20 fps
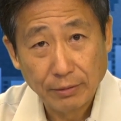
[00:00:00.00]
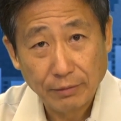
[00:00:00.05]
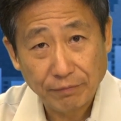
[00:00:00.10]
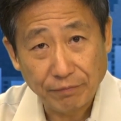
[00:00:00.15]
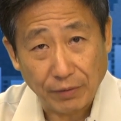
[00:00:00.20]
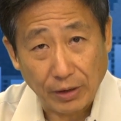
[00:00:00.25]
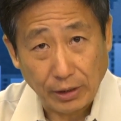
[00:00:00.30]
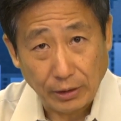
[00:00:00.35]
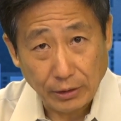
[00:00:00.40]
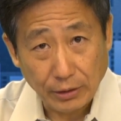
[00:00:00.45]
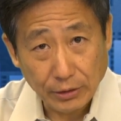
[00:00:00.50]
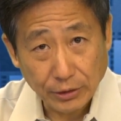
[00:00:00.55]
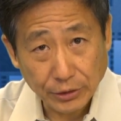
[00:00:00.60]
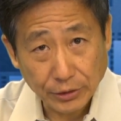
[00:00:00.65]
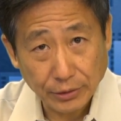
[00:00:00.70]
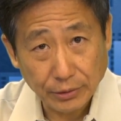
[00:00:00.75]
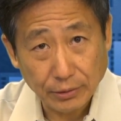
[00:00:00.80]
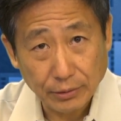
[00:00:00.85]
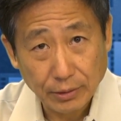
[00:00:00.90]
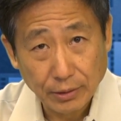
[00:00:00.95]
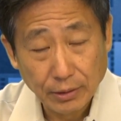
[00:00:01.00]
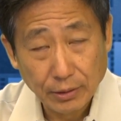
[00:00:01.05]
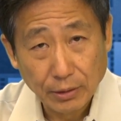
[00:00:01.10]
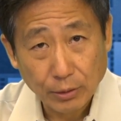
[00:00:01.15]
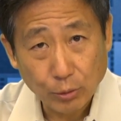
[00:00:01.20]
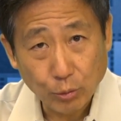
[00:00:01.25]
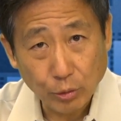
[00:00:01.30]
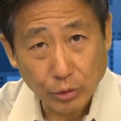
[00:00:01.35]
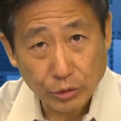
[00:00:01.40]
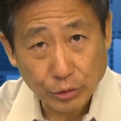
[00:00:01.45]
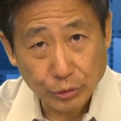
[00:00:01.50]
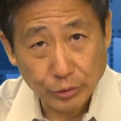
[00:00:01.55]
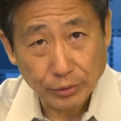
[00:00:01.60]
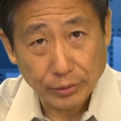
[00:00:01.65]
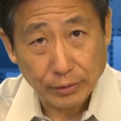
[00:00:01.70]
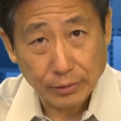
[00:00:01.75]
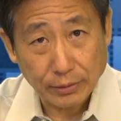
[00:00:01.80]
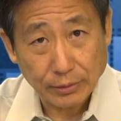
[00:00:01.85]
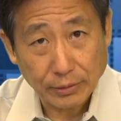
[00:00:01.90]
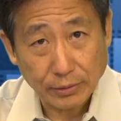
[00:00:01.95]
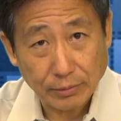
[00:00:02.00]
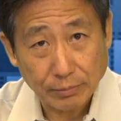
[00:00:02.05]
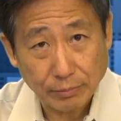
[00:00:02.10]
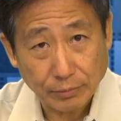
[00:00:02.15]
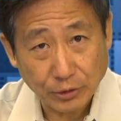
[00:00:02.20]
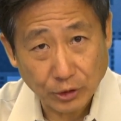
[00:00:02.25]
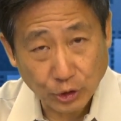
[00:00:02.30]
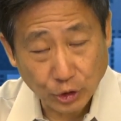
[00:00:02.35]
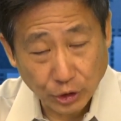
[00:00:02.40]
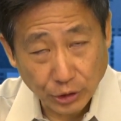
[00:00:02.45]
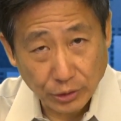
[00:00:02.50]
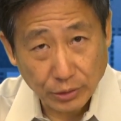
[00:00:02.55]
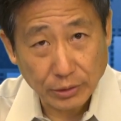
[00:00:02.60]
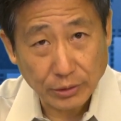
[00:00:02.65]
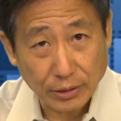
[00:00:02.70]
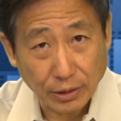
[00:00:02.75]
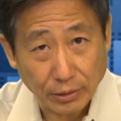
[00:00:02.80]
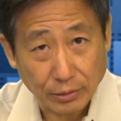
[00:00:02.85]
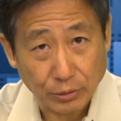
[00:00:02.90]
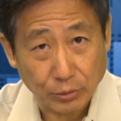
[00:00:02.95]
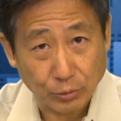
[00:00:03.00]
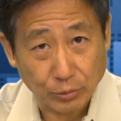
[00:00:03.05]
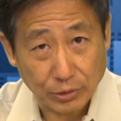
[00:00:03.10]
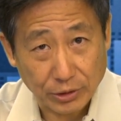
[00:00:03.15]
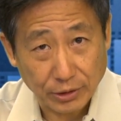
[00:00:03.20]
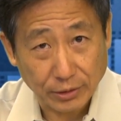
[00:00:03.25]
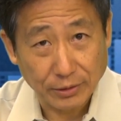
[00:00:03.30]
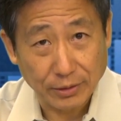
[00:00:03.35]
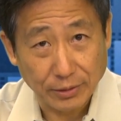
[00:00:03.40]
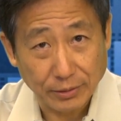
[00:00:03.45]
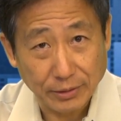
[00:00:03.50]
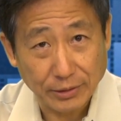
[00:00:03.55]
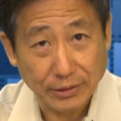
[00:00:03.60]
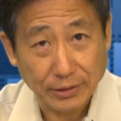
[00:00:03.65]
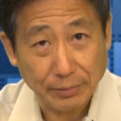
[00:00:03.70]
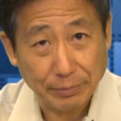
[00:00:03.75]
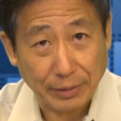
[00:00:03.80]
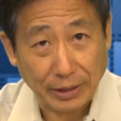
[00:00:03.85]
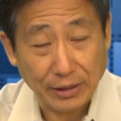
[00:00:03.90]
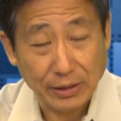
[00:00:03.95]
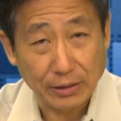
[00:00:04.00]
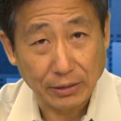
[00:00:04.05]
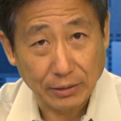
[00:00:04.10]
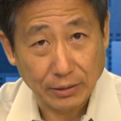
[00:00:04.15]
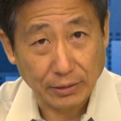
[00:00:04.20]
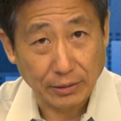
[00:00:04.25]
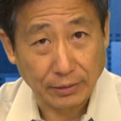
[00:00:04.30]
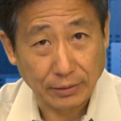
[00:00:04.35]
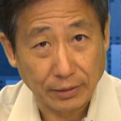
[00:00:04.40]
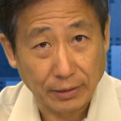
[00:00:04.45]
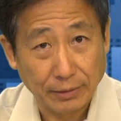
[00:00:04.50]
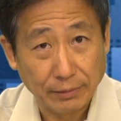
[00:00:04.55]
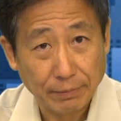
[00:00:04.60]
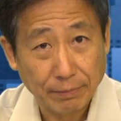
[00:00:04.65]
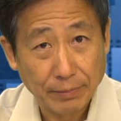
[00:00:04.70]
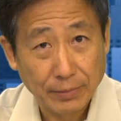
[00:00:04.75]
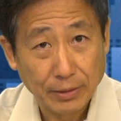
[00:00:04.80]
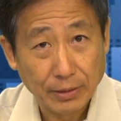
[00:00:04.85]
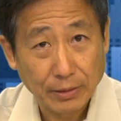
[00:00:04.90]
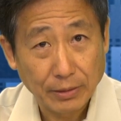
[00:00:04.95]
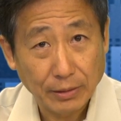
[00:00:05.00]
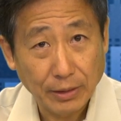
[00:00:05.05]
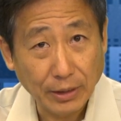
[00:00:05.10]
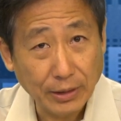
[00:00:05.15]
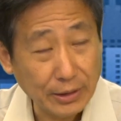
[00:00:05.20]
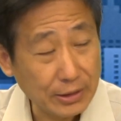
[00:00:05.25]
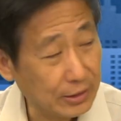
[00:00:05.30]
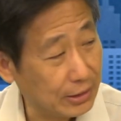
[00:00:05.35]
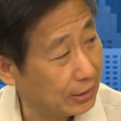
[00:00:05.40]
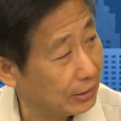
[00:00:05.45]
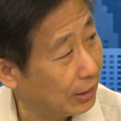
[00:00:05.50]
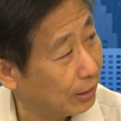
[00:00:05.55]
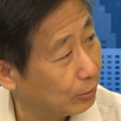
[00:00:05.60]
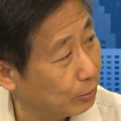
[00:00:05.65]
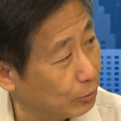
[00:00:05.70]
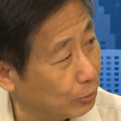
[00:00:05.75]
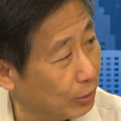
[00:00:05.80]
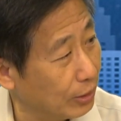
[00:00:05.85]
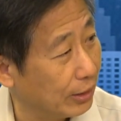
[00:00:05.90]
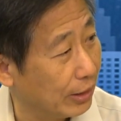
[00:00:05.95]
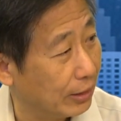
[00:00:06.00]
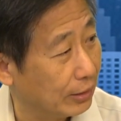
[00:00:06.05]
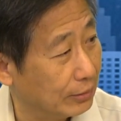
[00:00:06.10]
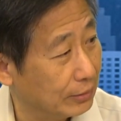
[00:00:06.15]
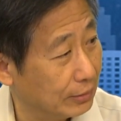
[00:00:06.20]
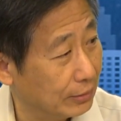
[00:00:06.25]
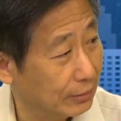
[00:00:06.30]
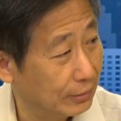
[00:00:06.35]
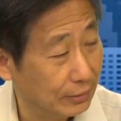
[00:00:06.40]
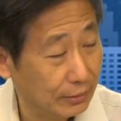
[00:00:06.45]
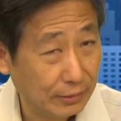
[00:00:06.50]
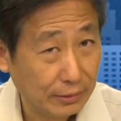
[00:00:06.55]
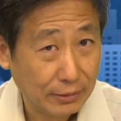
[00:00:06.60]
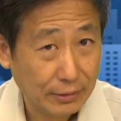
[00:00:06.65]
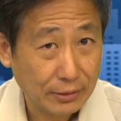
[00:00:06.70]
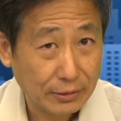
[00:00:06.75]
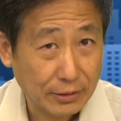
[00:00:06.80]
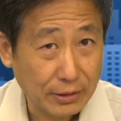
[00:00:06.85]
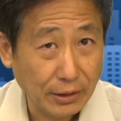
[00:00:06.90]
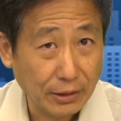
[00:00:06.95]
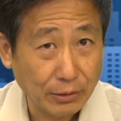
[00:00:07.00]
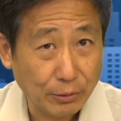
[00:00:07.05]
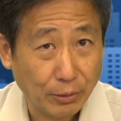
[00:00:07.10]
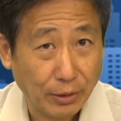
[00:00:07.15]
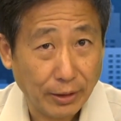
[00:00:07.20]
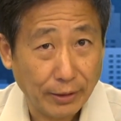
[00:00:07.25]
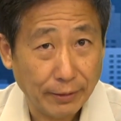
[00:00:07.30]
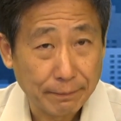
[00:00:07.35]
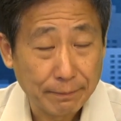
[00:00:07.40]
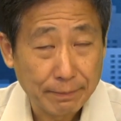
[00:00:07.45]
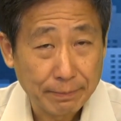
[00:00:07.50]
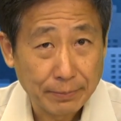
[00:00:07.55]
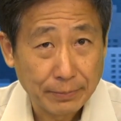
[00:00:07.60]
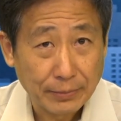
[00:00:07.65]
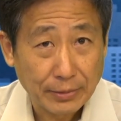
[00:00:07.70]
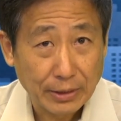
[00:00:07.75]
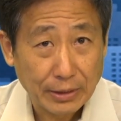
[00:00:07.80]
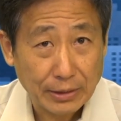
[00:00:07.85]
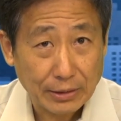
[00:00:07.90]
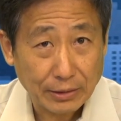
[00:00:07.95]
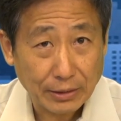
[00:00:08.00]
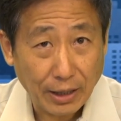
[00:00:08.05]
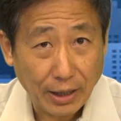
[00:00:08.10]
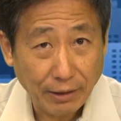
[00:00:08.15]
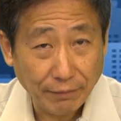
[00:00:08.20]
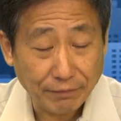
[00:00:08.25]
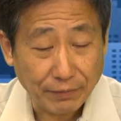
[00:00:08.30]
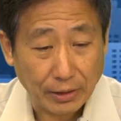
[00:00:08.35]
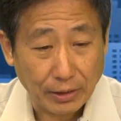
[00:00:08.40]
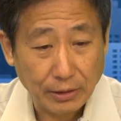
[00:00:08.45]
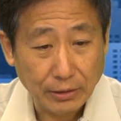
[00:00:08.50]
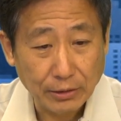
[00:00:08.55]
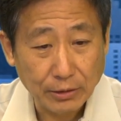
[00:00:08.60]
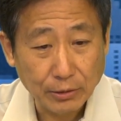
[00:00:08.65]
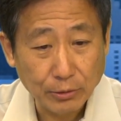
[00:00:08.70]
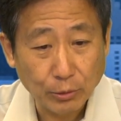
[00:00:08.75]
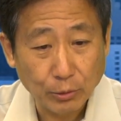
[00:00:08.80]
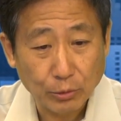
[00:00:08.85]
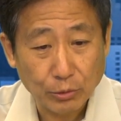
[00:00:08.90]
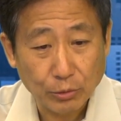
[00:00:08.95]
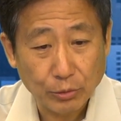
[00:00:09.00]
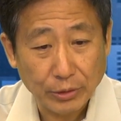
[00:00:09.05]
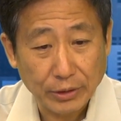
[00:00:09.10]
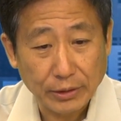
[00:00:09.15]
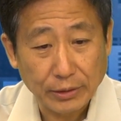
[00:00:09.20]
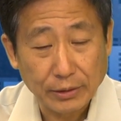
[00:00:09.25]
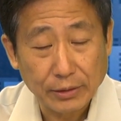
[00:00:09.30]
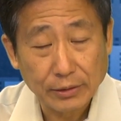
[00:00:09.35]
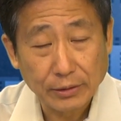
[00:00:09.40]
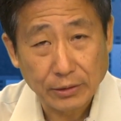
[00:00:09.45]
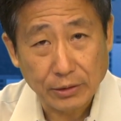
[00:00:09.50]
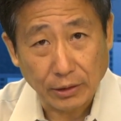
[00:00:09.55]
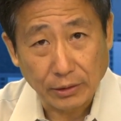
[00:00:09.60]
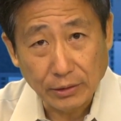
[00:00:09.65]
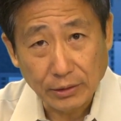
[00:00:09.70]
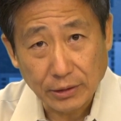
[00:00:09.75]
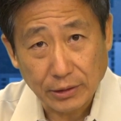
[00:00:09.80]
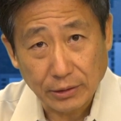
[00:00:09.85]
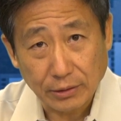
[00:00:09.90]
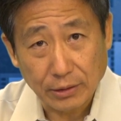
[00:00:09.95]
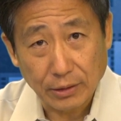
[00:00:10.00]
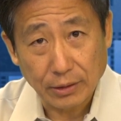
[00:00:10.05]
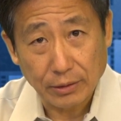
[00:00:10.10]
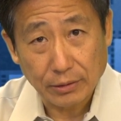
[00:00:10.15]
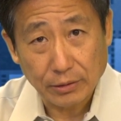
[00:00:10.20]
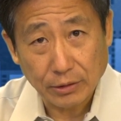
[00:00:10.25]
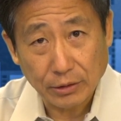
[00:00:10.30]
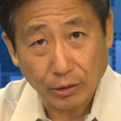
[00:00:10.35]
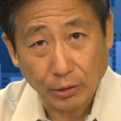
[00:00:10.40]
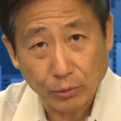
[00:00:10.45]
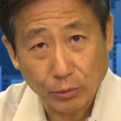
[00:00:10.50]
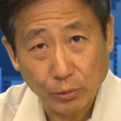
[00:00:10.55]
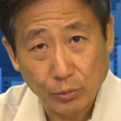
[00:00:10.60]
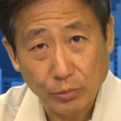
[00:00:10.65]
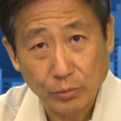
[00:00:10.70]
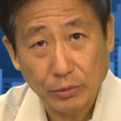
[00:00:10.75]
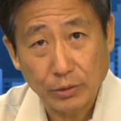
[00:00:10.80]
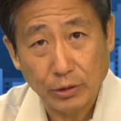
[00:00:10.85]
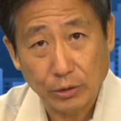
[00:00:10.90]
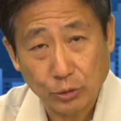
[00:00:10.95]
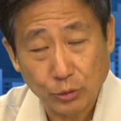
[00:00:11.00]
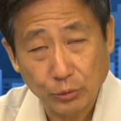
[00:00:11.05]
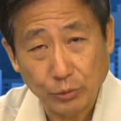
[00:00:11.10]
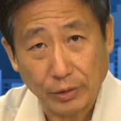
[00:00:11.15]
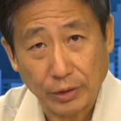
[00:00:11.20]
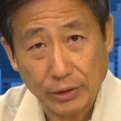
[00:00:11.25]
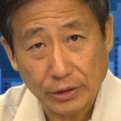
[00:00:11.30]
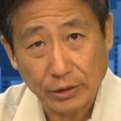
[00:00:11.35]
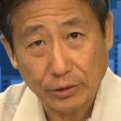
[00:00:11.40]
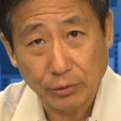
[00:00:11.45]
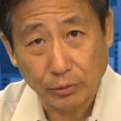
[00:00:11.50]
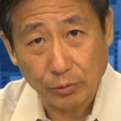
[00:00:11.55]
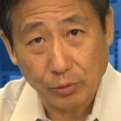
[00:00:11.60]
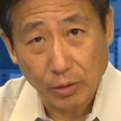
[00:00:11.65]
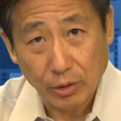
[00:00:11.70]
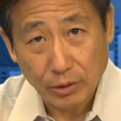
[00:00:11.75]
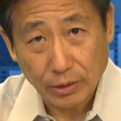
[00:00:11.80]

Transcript: 反而是过去制造堵车的那些白领的人呢，他可以在家工作了。对，这样的话，他反而能够对整体的交通的舒缓是有